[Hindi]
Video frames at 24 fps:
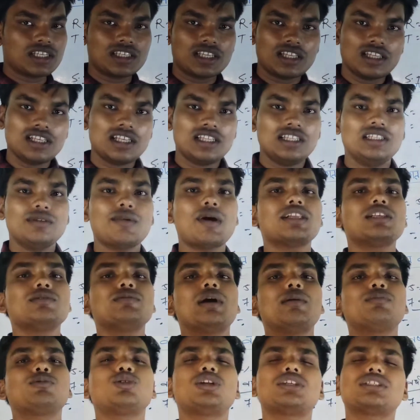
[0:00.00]
सा जल्दी जल्दी बाजी
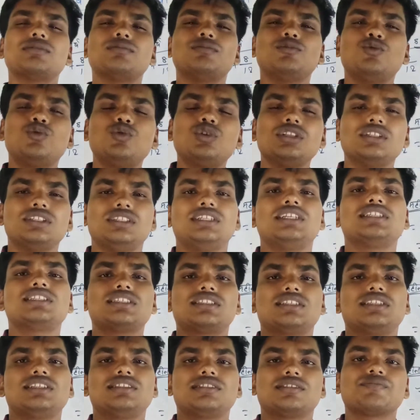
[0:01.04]
में आप थोड़ा सा मूड धीरे
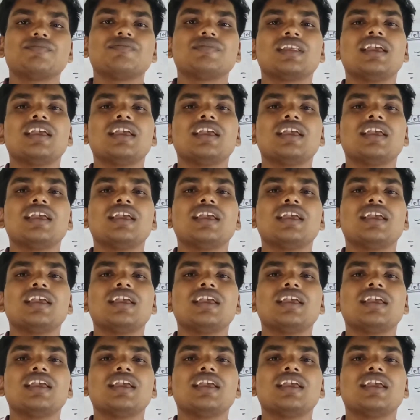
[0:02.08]
से चेंज